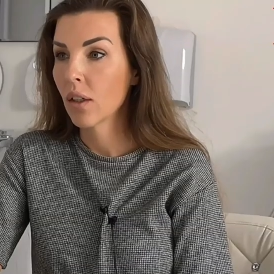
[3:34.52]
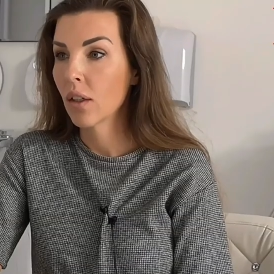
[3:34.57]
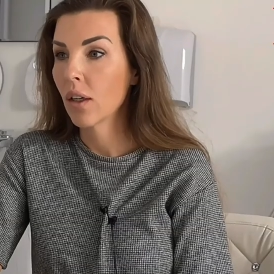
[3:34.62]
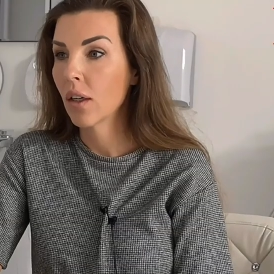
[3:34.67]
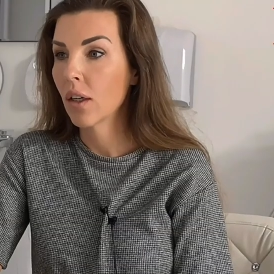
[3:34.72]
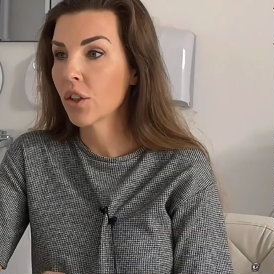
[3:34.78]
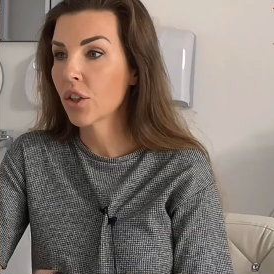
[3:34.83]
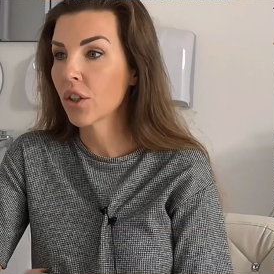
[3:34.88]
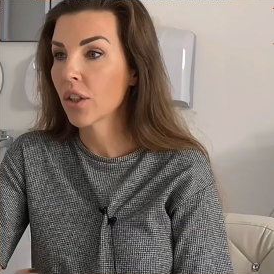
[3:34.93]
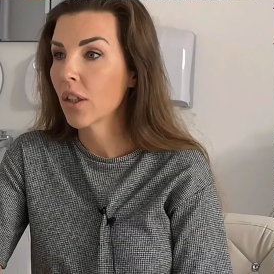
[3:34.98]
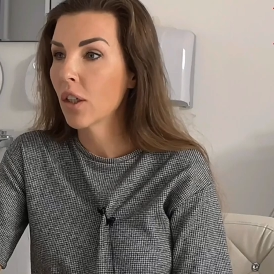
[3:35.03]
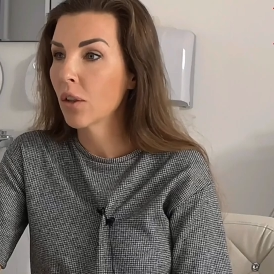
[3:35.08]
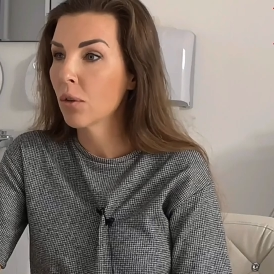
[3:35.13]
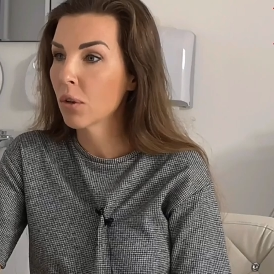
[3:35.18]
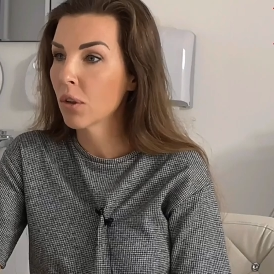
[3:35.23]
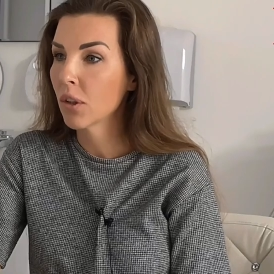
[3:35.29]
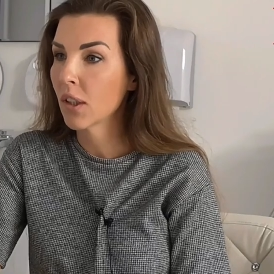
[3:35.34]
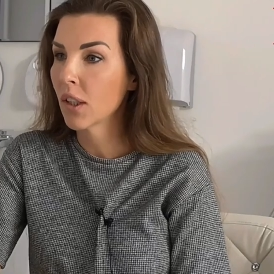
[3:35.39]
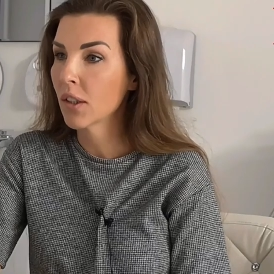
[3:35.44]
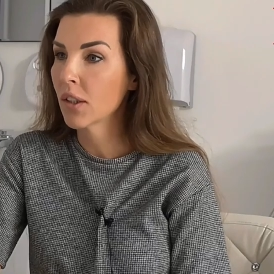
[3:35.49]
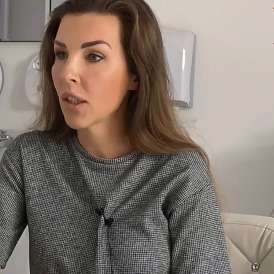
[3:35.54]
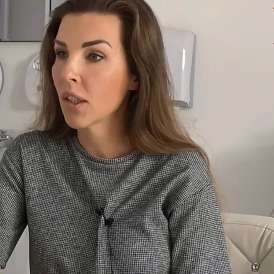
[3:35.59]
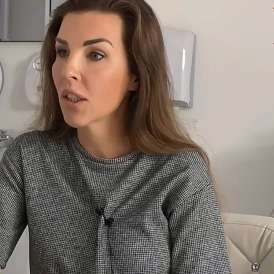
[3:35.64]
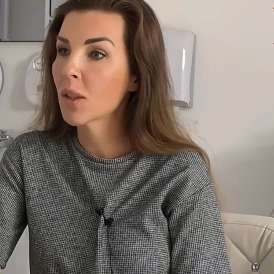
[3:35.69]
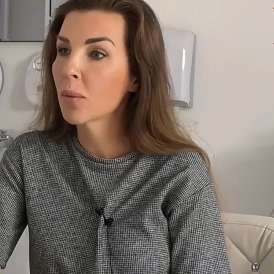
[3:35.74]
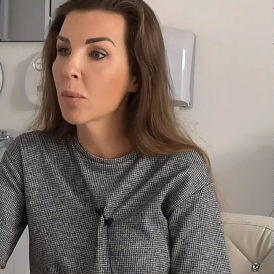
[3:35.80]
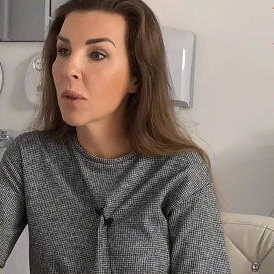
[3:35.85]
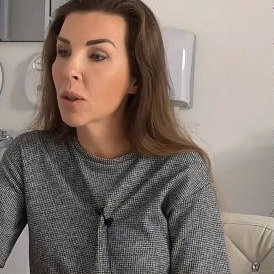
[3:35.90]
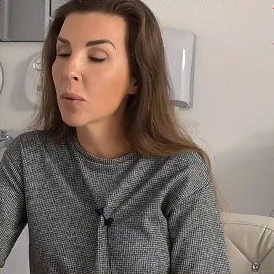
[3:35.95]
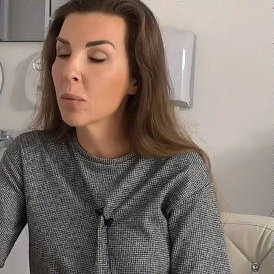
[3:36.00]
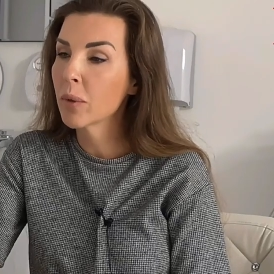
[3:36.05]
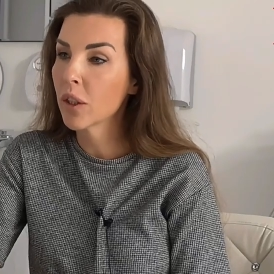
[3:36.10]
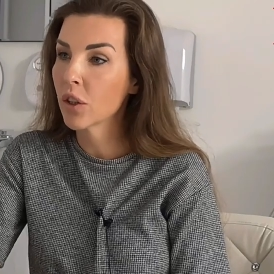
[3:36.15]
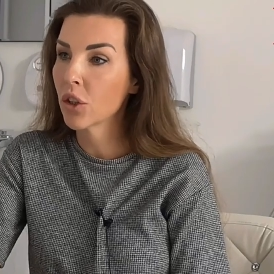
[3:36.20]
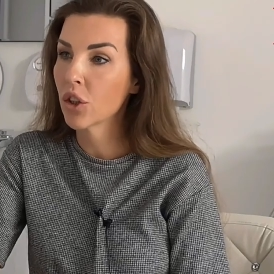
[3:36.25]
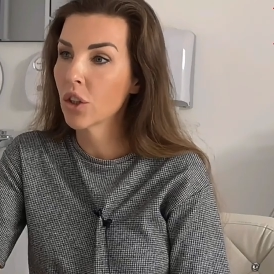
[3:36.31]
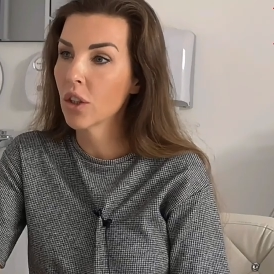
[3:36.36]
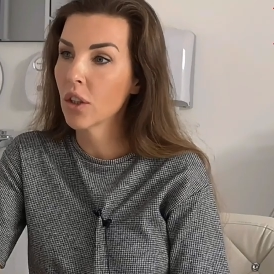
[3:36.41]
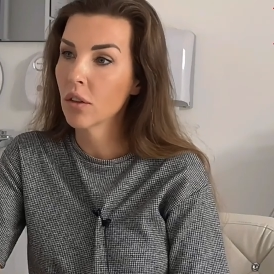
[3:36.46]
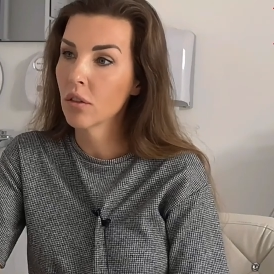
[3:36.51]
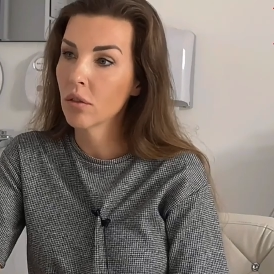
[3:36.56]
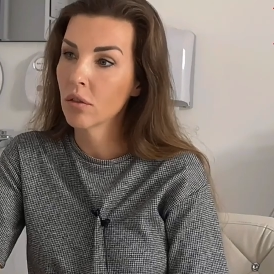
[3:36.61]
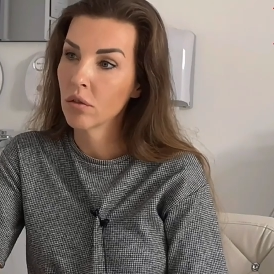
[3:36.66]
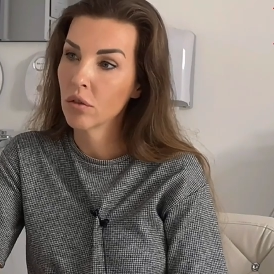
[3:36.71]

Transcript: A czy hialuronidaza jest bezpieczna?